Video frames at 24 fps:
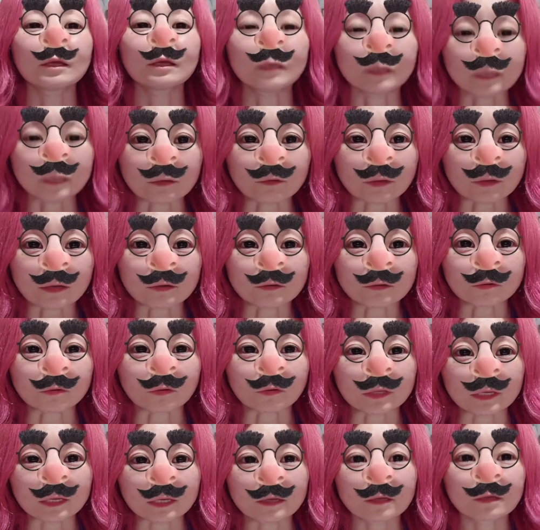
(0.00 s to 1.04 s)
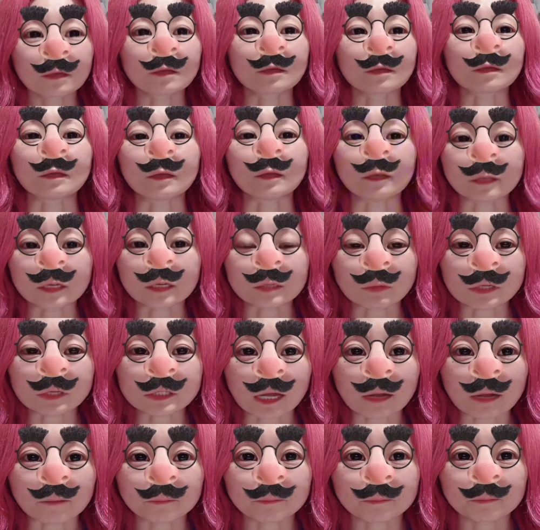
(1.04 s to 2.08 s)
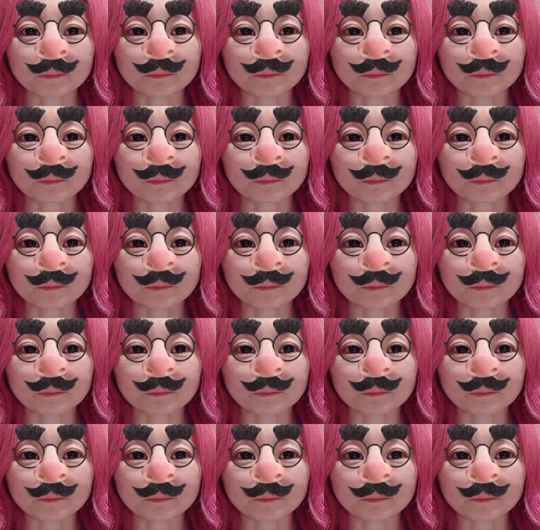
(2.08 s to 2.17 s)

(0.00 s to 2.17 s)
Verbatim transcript: き受けることにいたしました。